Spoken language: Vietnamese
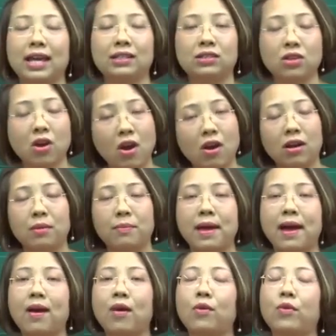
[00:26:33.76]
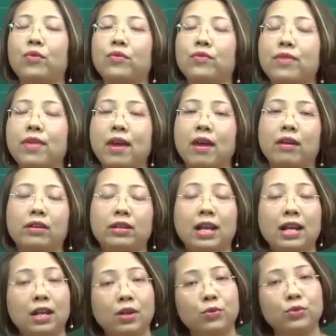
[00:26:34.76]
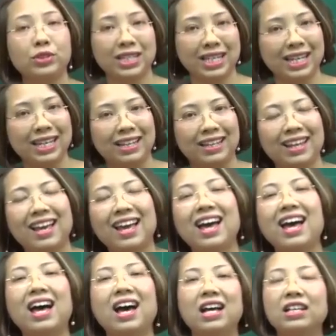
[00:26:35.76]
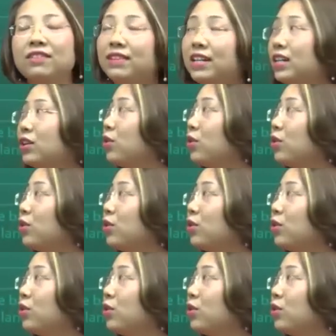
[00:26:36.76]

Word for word: and talk about their daily routine. À, như vậy